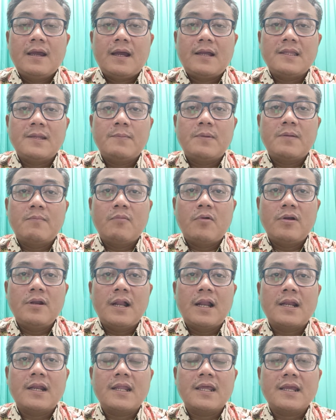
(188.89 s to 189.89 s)
hanya
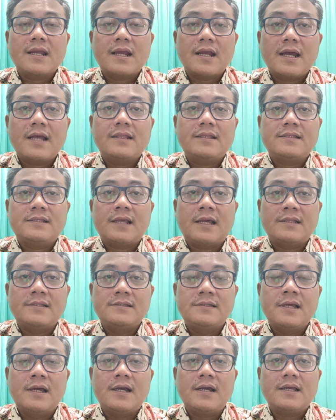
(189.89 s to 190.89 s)
bermodal nekat
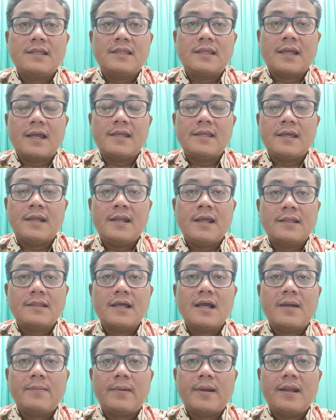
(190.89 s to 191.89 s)
saja ketika ia
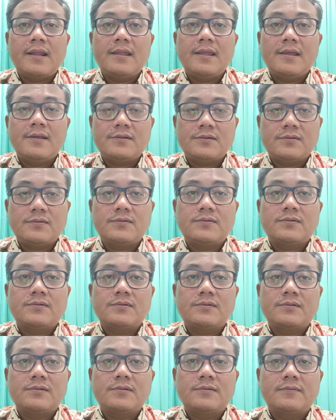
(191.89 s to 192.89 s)
datang kepada
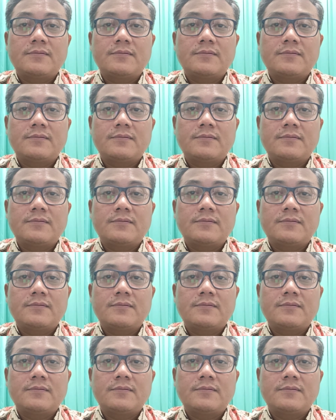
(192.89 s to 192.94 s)
Yesus.